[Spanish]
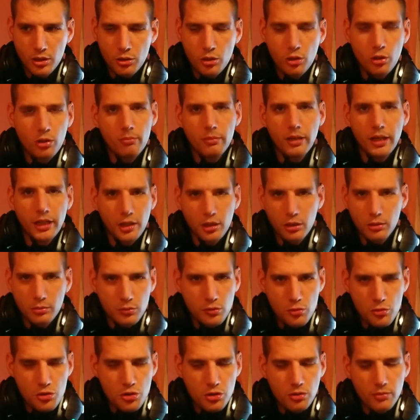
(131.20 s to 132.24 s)
no los mareo
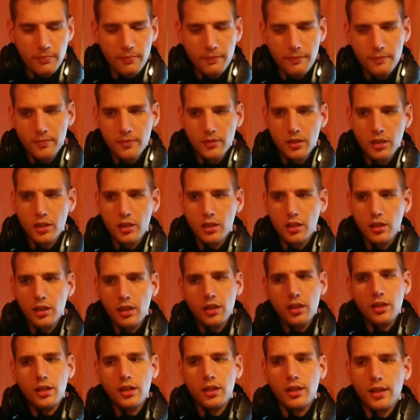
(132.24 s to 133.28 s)
mucho.
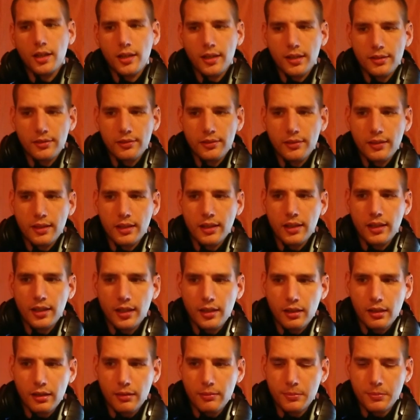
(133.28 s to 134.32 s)

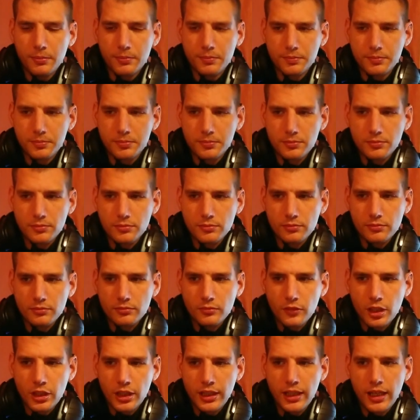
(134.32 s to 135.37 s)
Este,
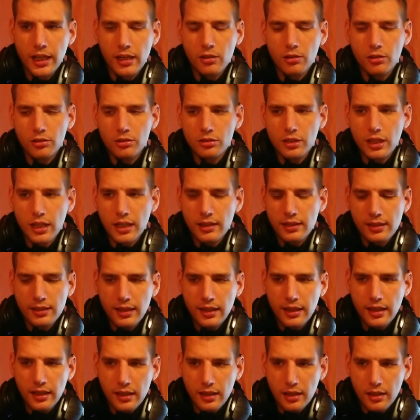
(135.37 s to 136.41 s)
quería contarle de
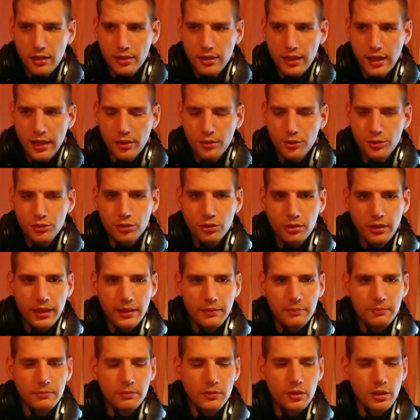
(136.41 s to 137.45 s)
la, de la
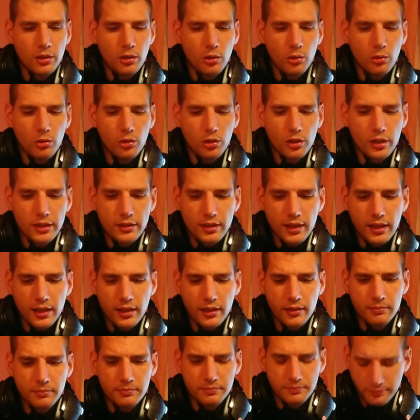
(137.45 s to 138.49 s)
consola, de los juegos que
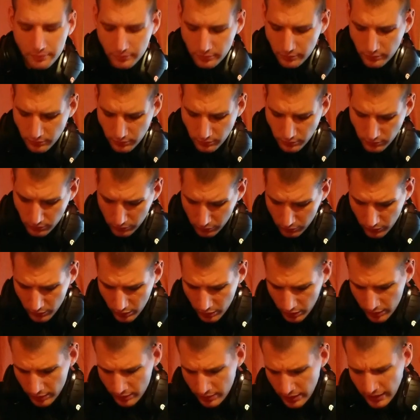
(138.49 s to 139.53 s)
traje.
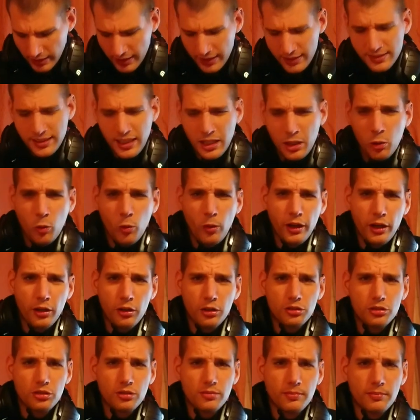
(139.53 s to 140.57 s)
Traje seis
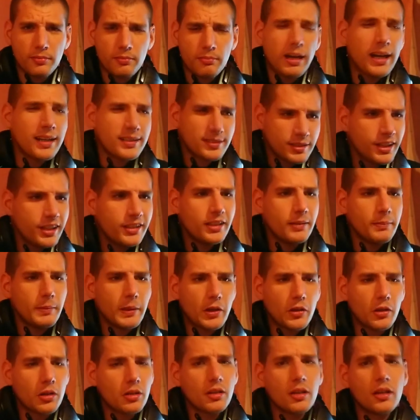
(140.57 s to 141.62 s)
juegos, va siete,
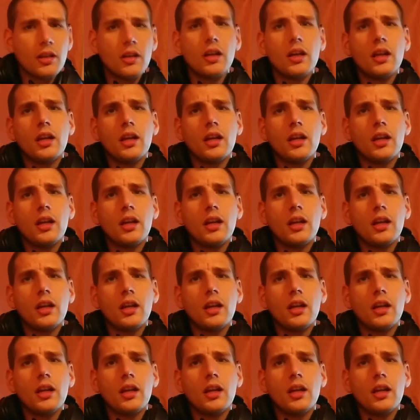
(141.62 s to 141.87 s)
perdón